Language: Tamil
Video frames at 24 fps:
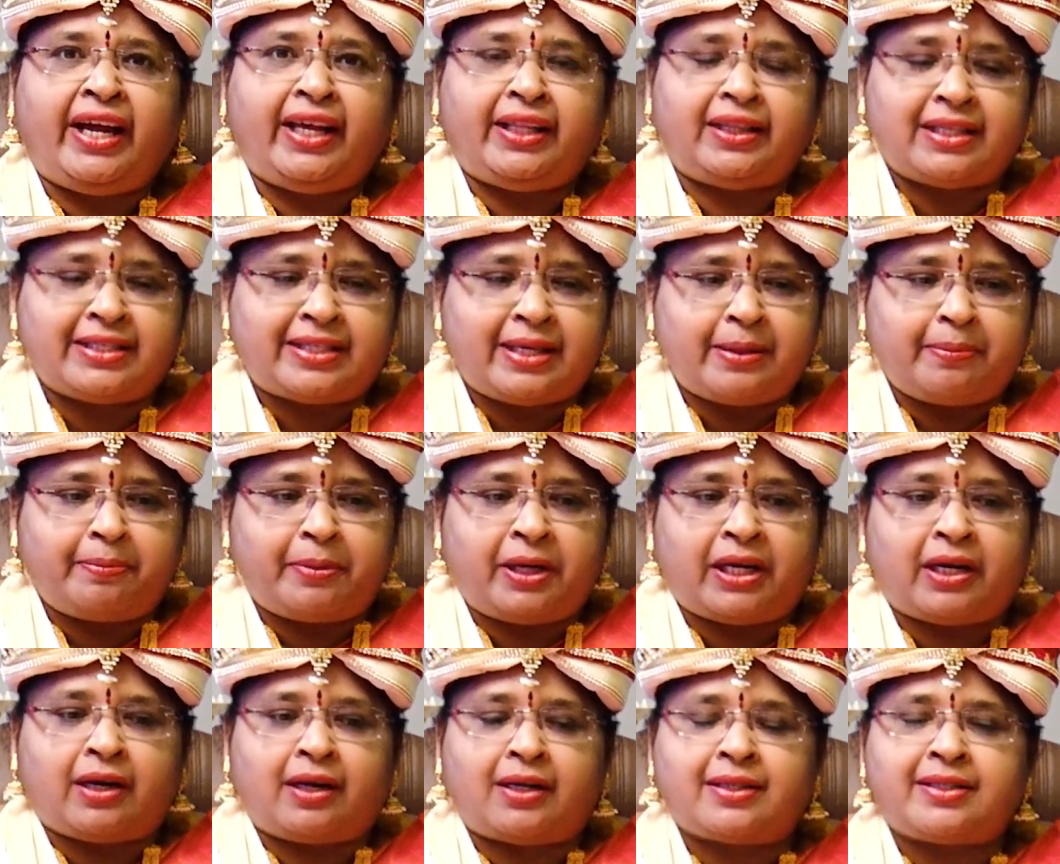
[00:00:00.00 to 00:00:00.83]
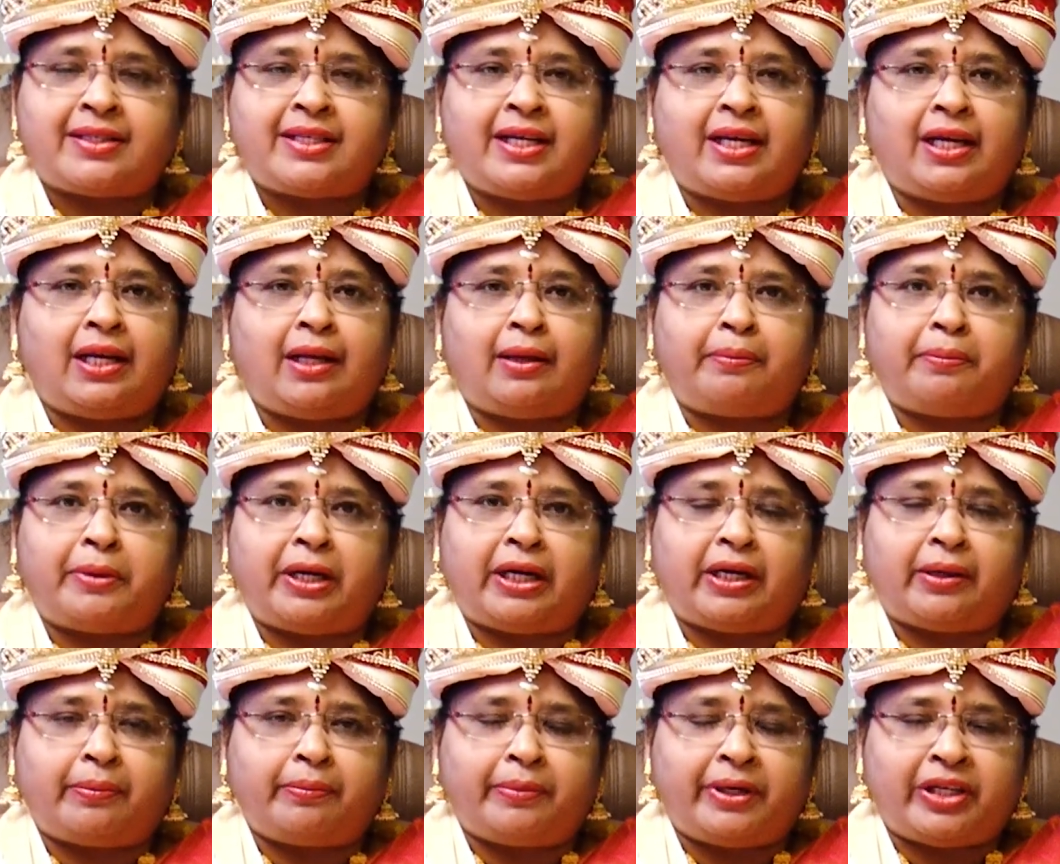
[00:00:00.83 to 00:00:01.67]
இந்த சிம்ம ராசியில்
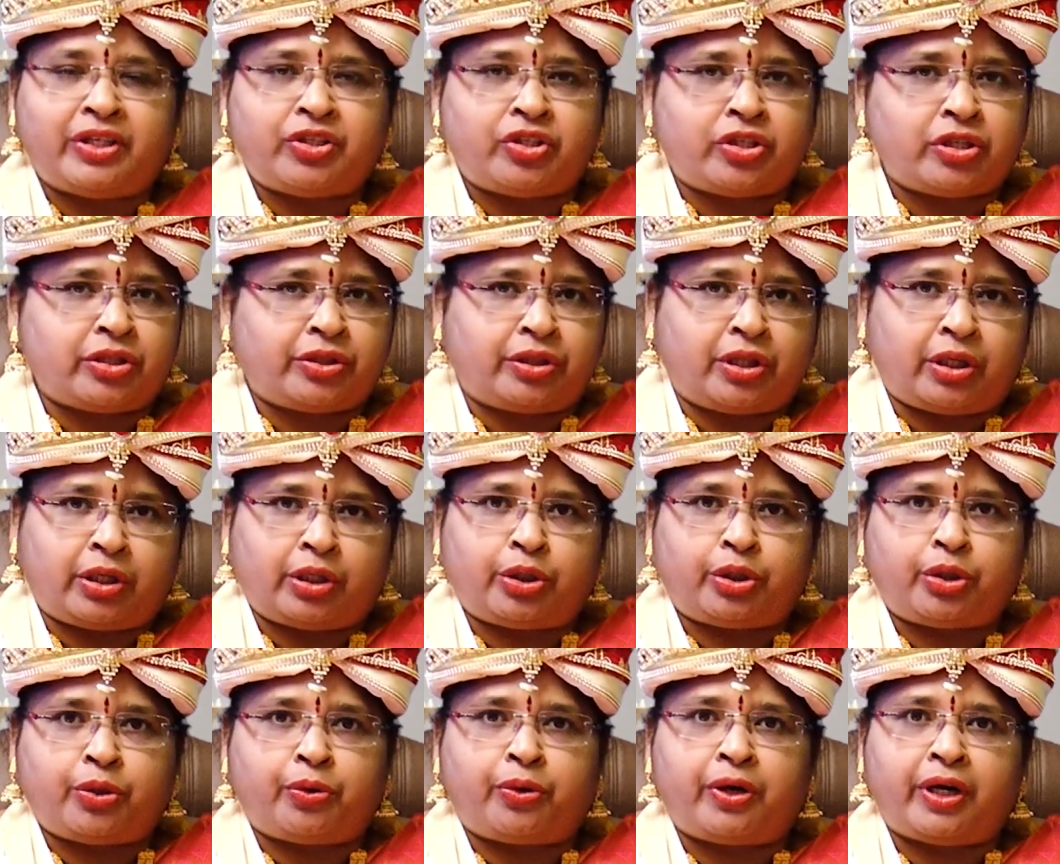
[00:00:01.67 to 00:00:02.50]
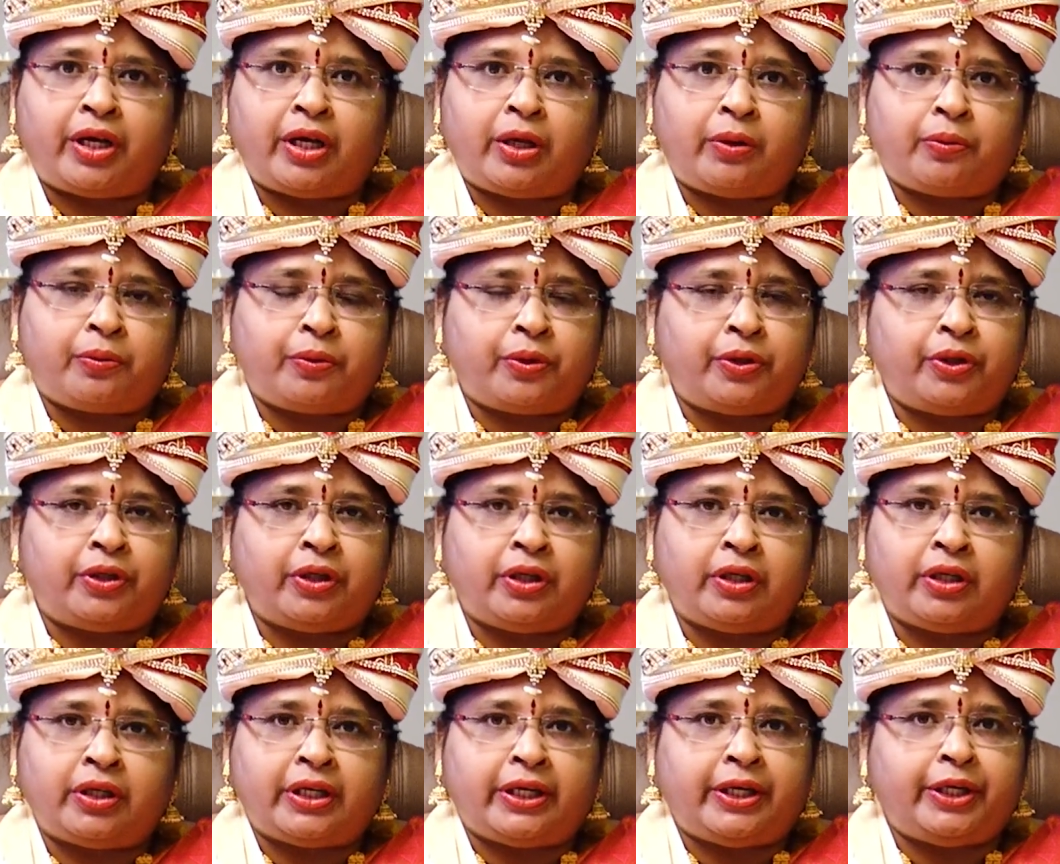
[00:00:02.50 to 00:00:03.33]
மகம் நட்சத்திரத்தோட
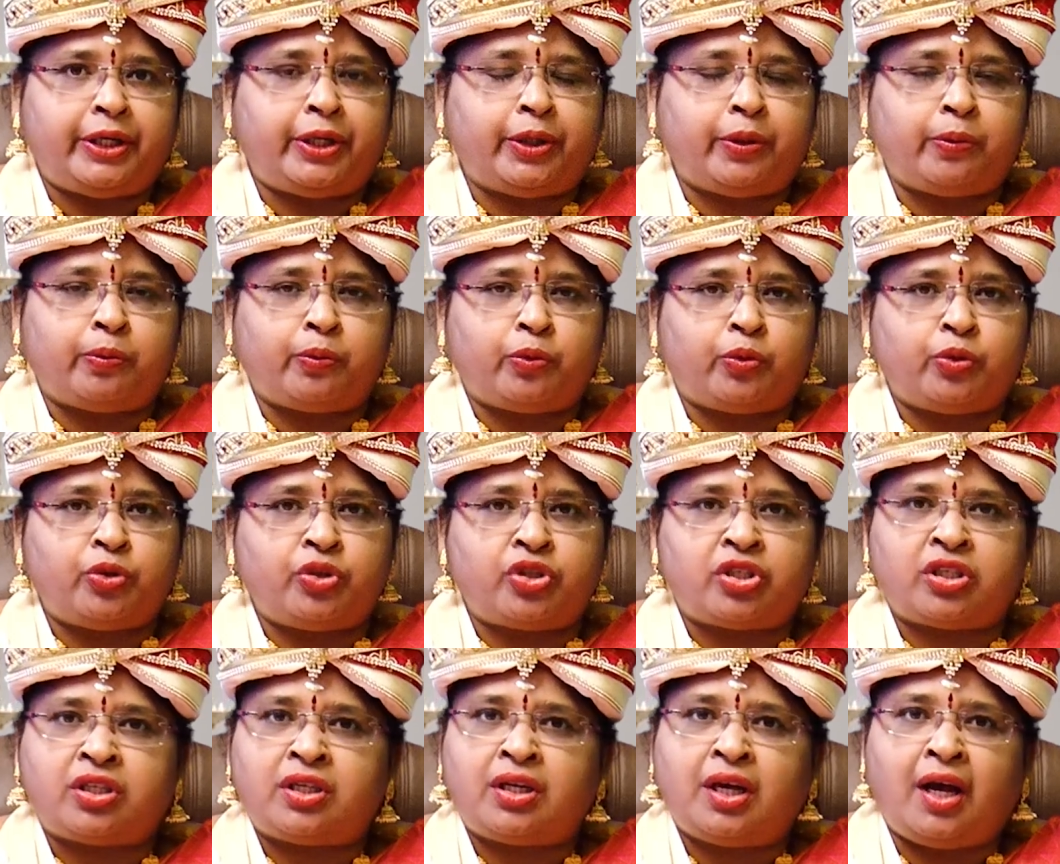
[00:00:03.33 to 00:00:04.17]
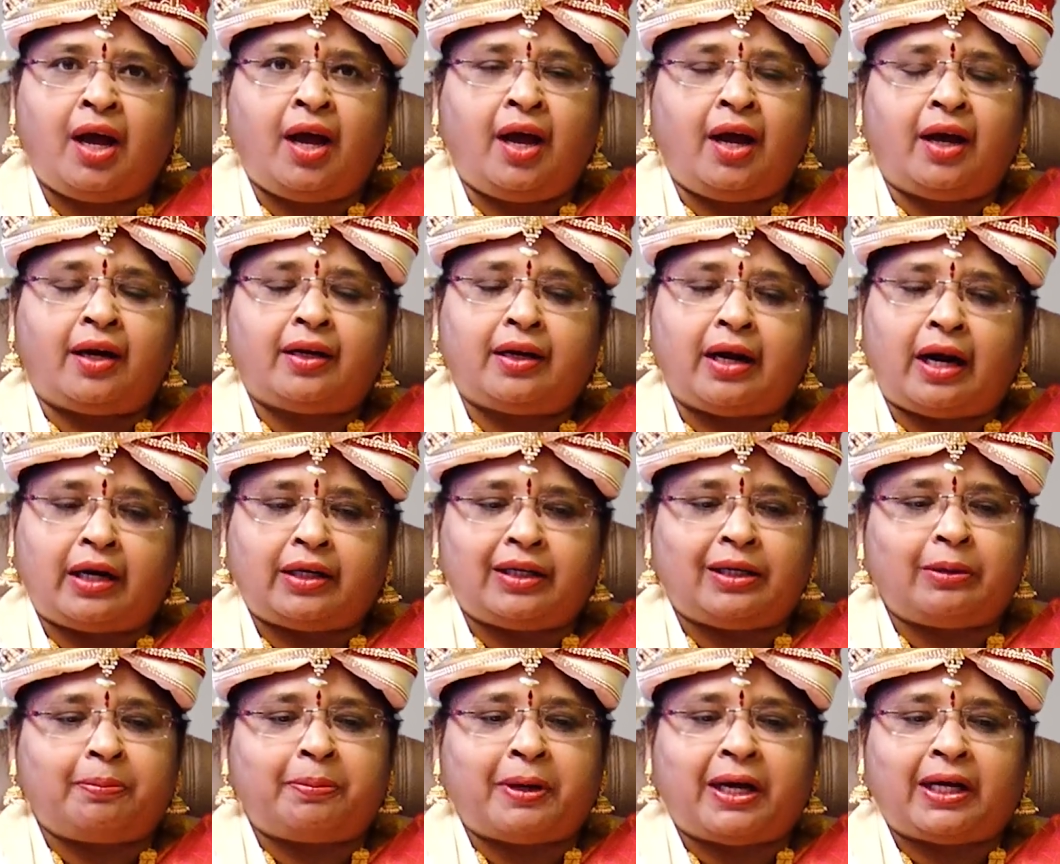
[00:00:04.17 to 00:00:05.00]
ஒன்று ரெண்டு மூன்று
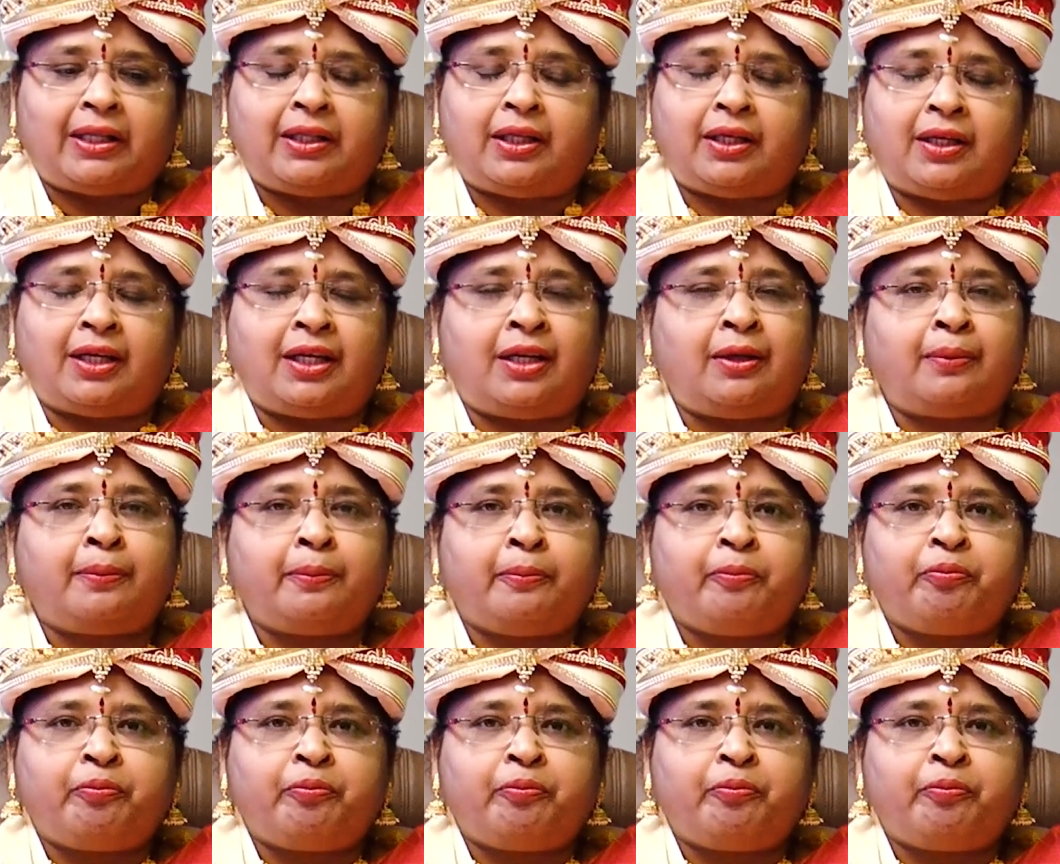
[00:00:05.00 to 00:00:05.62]
நான்கு பாதங்கள்